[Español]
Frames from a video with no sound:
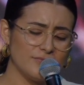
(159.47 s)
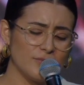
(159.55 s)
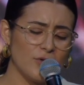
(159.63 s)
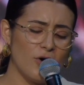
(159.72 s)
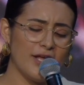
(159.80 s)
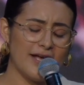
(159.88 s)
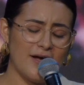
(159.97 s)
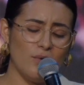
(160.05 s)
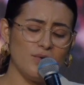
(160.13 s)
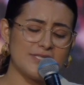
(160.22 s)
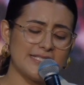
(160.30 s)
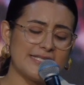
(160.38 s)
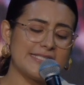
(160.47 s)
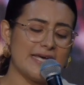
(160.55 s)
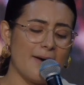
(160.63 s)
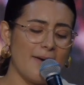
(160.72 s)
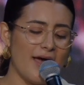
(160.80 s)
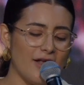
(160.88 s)
oiga, ¿usted
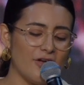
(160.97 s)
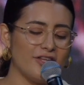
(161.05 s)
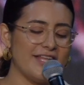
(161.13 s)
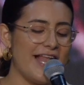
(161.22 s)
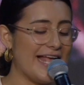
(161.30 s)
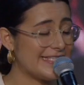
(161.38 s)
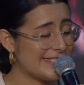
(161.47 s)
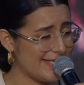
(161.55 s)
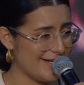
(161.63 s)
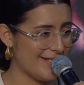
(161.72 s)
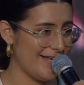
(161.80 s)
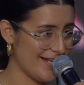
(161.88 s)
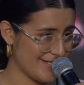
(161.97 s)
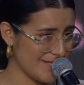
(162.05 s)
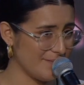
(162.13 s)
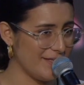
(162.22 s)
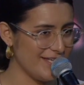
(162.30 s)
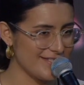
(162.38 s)
sabe algo de la anciana de las
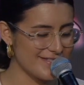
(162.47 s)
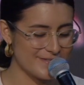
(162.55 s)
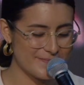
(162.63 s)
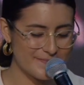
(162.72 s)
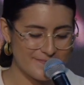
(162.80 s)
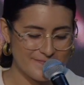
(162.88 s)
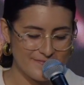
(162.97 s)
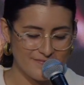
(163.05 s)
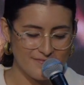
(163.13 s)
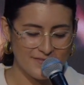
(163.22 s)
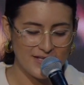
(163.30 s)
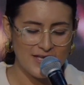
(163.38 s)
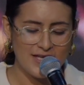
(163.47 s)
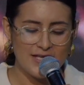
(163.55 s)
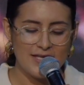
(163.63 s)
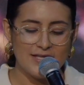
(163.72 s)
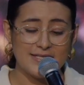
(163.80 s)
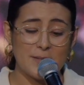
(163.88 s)
semillas?
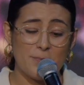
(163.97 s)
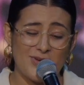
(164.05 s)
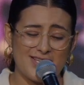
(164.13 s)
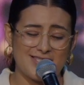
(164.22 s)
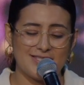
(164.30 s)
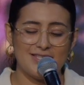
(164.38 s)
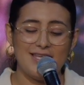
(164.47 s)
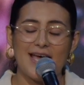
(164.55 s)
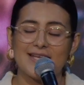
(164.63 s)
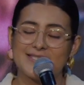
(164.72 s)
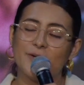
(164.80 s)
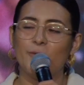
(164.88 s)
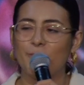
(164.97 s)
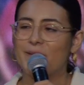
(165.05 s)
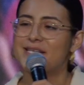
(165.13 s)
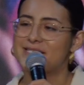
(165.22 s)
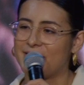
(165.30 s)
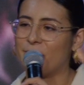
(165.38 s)
Dice, pues ya hace un
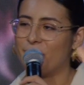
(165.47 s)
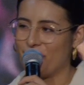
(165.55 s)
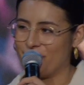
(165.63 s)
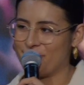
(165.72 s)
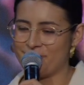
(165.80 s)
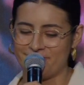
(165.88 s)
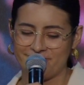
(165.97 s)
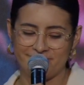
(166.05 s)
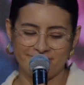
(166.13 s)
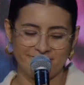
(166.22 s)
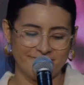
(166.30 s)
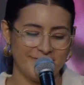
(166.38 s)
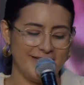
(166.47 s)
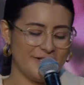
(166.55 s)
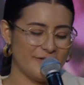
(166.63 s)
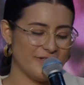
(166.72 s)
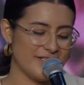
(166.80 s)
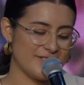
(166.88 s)
mes que murió, le
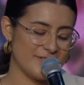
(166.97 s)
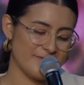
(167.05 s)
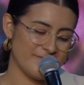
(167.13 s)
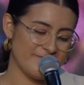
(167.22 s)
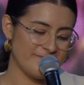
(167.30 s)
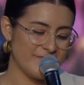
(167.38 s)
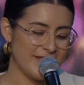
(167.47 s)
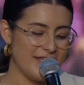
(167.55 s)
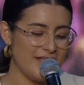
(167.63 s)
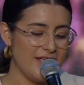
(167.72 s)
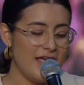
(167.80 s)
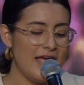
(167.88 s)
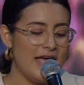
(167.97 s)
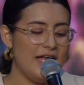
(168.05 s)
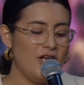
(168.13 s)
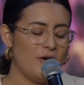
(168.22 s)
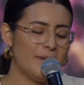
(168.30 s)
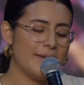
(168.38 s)
contestó. El
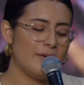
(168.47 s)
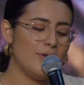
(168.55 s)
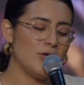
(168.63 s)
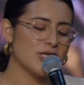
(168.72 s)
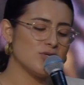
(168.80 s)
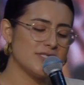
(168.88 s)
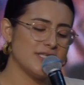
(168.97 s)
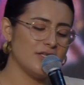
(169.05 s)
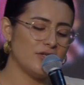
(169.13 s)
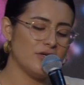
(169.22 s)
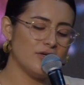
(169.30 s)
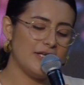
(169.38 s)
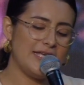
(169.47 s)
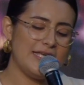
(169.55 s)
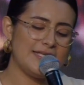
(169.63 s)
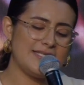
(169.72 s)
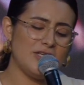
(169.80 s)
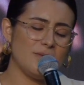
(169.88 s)
hombre volvió a su asiento y
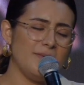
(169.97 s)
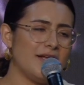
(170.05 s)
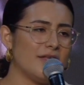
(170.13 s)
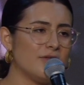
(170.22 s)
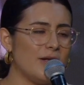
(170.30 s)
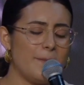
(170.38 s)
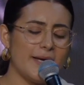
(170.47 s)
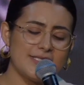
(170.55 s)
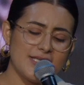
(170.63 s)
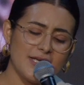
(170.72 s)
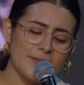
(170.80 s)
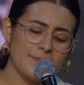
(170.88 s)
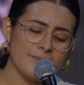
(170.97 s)
siguió mirando el paisaje.